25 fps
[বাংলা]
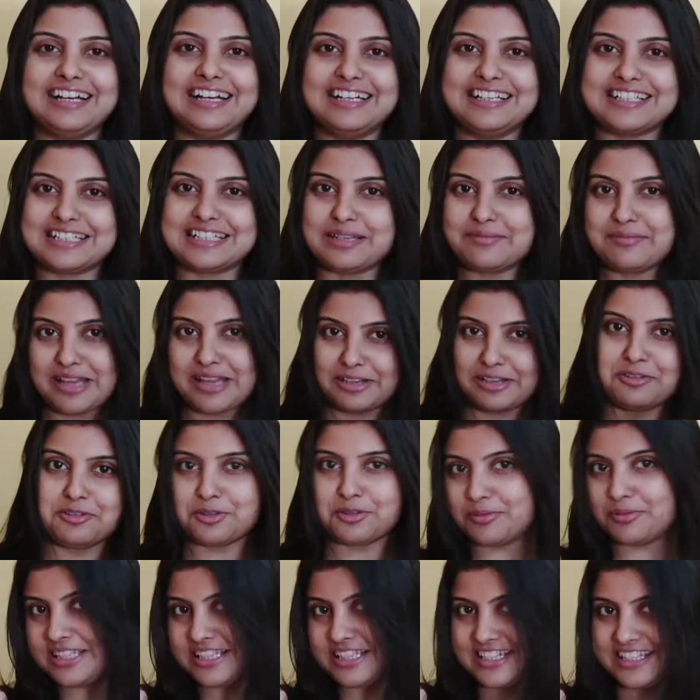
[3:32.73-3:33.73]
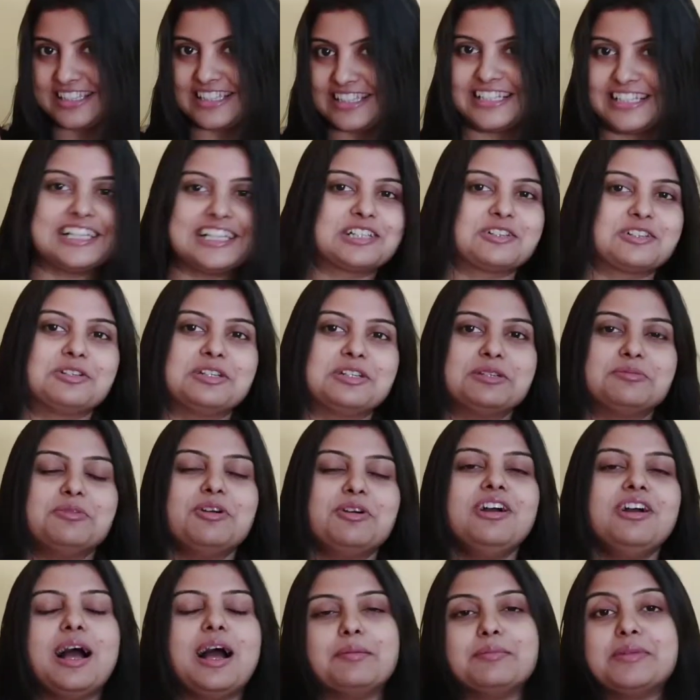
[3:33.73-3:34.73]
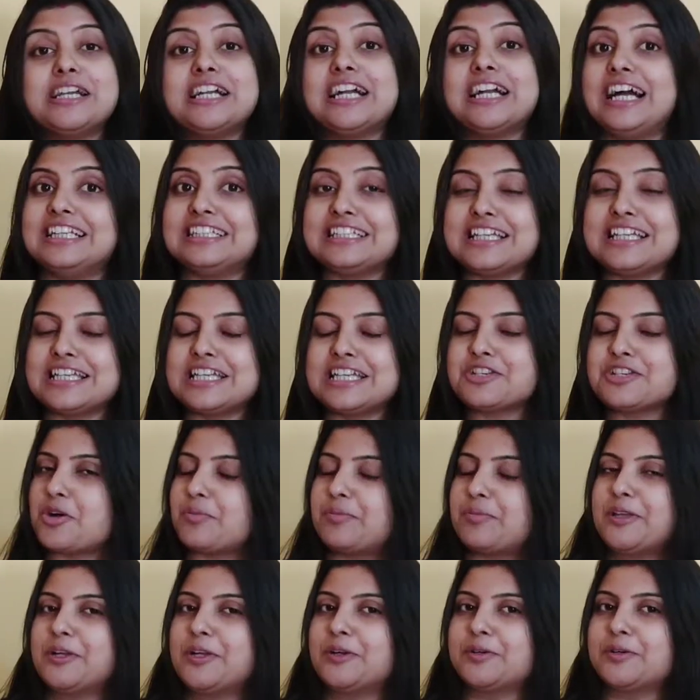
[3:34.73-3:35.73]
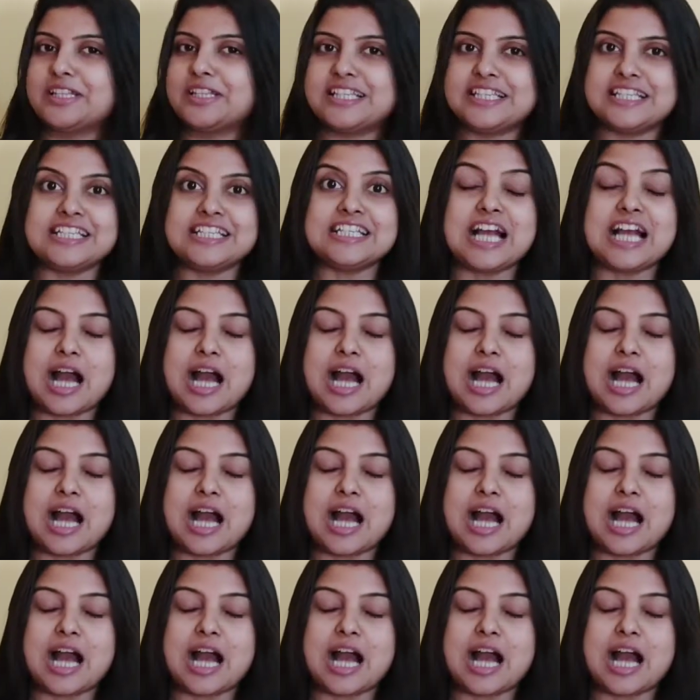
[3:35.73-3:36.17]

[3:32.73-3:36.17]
যেটা আমি এখন তোমাদের সাথে শেয়ার করে নেবো আমি কালকে গিয়ে শপিং করেছি